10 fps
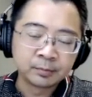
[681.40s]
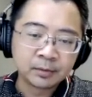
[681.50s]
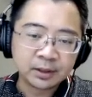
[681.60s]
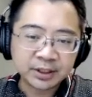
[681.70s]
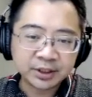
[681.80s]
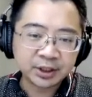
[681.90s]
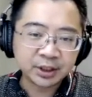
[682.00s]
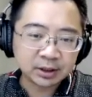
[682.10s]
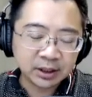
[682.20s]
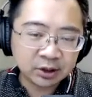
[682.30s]
这些
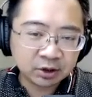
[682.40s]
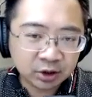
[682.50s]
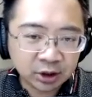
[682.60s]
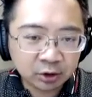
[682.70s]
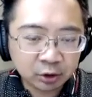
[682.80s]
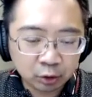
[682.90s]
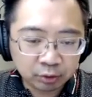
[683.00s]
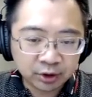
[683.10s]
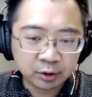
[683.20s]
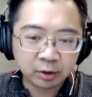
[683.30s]
第一时间就有
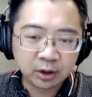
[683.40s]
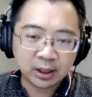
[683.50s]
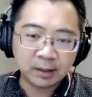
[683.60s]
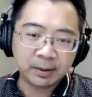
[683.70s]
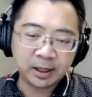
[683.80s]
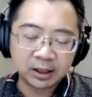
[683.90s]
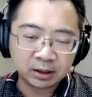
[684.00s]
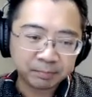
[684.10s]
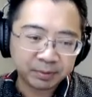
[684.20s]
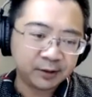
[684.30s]
机会他把他的
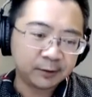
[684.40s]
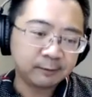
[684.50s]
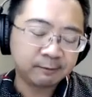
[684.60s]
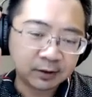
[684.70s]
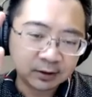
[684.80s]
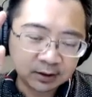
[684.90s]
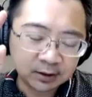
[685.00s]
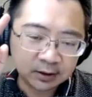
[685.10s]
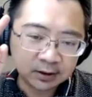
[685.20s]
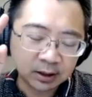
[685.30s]
币放
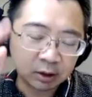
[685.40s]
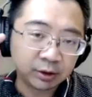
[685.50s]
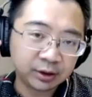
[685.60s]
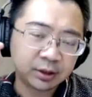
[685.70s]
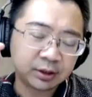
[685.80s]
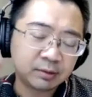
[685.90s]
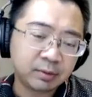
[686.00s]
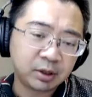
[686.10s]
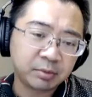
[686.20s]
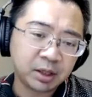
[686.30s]
到你的钱
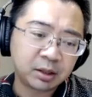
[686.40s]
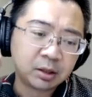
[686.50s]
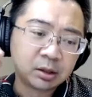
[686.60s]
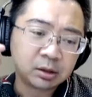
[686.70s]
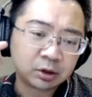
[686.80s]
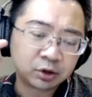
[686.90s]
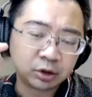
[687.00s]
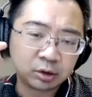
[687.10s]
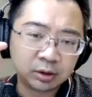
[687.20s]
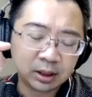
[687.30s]
包里面。那之
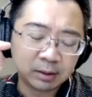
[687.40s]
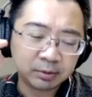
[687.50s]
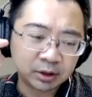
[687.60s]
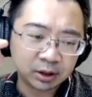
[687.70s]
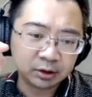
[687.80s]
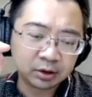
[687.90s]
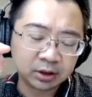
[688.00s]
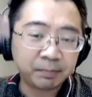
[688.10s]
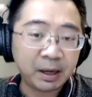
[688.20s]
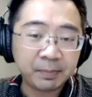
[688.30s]
后呢，他们可能
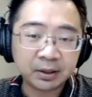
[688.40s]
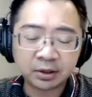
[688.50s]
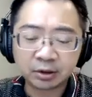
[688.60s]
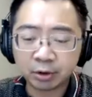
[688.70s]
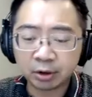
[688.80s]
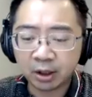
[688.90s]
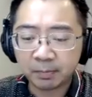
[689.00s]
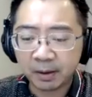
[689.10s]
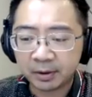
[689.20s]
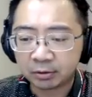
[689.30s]
像 Bybit 其实最快
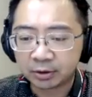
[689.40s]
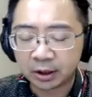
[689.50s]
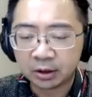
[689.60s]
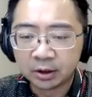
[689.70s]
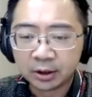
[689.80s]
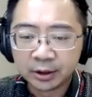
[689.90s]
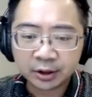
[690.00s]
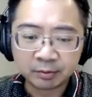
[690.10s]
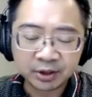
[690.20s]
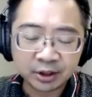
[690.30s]
Bybit 通常
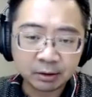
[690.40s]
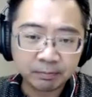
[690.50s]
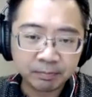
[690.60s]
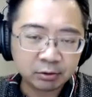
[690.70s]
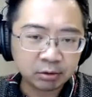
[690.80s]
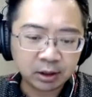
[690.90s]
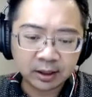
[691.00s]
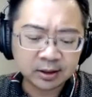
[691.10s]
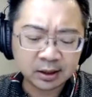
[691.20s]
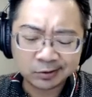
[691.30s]
什么新的币出来一
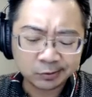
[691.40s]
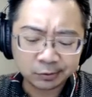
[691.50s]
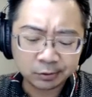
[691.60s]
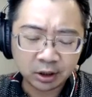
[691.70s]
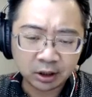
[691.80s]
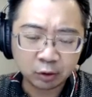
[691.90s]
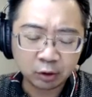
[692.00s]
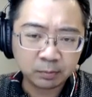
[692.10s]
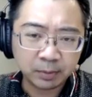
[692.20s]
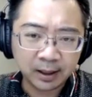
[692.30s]
下子就他就
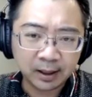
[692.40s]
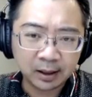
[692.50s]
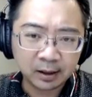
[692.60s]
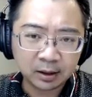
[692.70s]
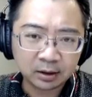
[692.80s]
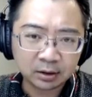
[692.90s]
会把